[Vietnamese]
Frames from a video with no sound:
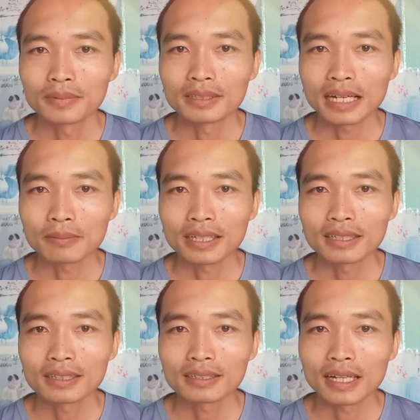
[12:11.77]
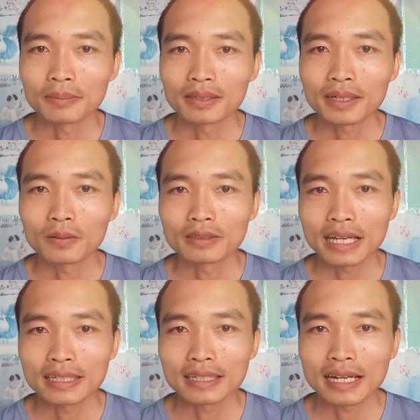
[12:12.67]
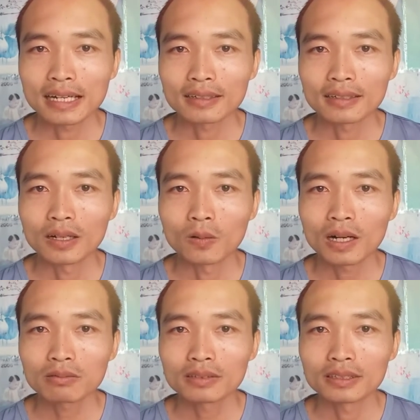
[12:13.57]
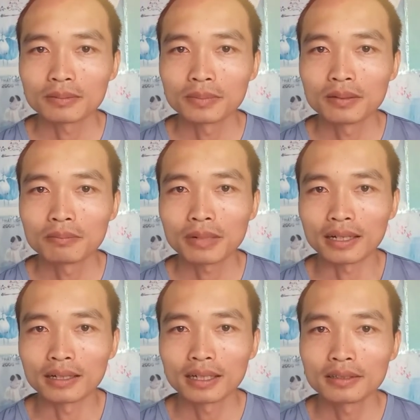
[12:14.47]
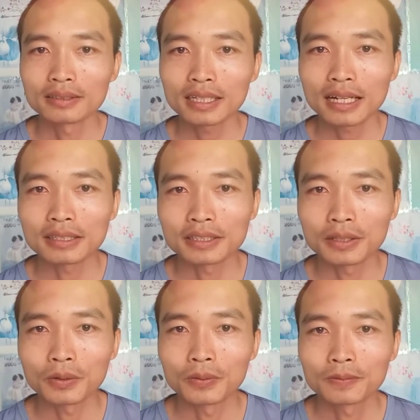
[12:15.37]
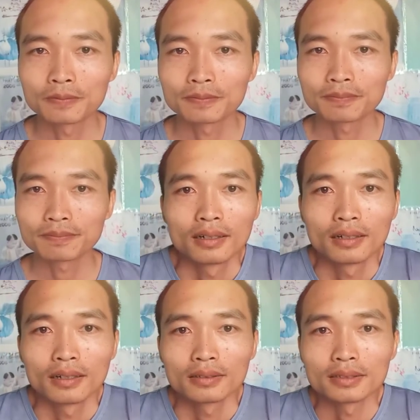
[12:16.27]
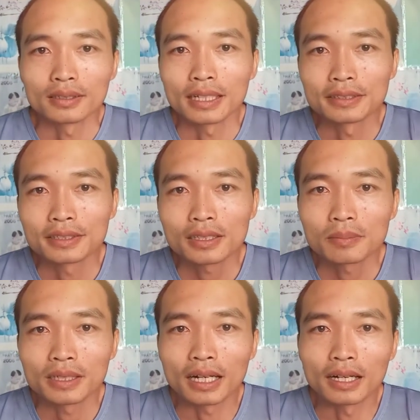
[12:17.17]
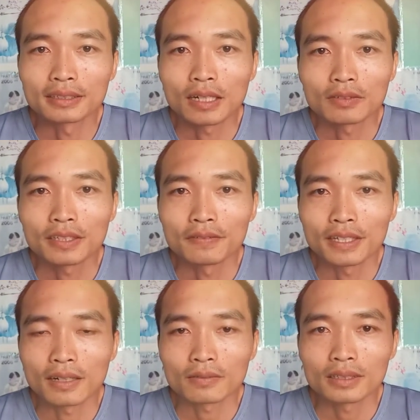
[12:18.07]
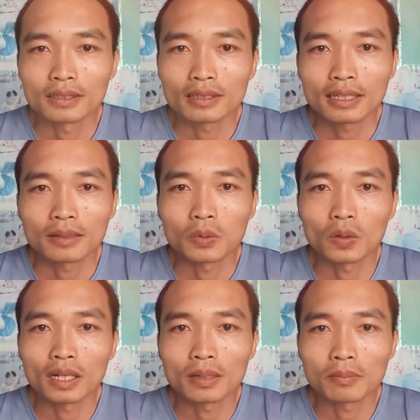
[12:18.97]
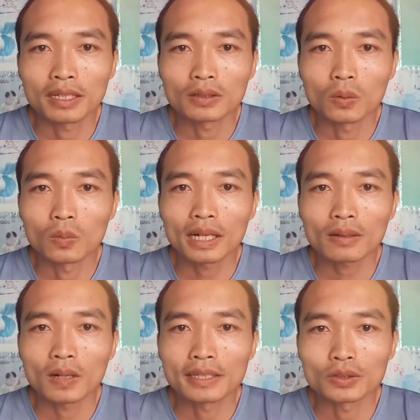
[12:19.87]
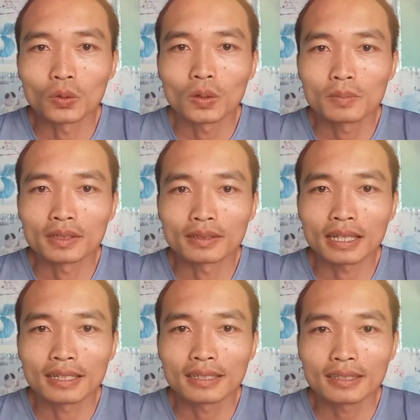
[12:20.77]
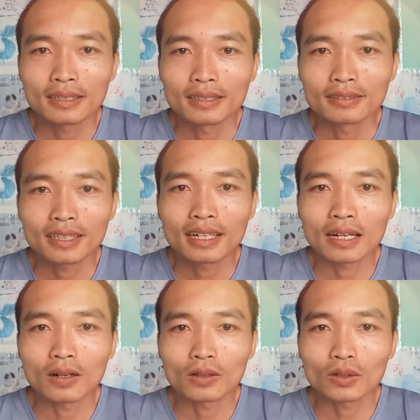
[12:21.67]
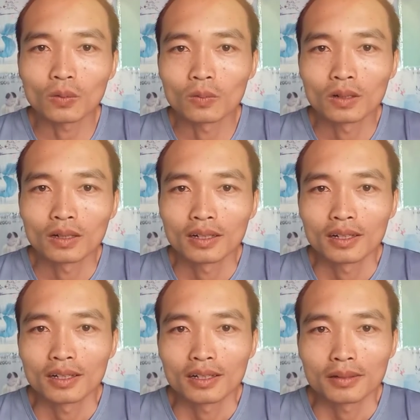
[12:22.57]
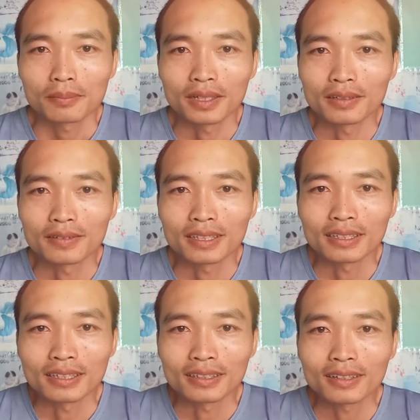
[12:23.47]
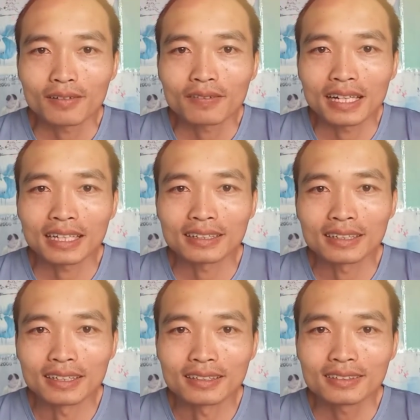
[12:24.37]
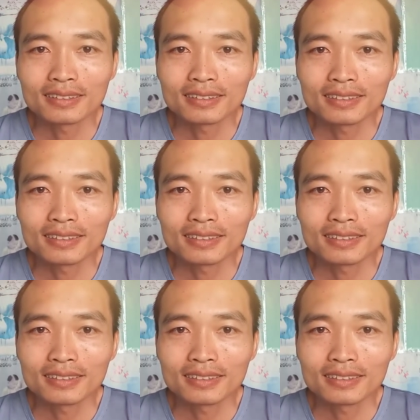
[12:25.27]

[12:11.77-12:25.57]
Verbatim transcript: mình cảm thấy cơ thể mình bắt đầu nhẹ nhàng, đầu óc thì minh mẫn hơn rất là nhiều. Những lần trước mình ở trong thiền viện Long Tượng á, mỗi lần mà tụng các loại chú mình thấy rất là khó tụng, bởi vì nó không phải là tiếng,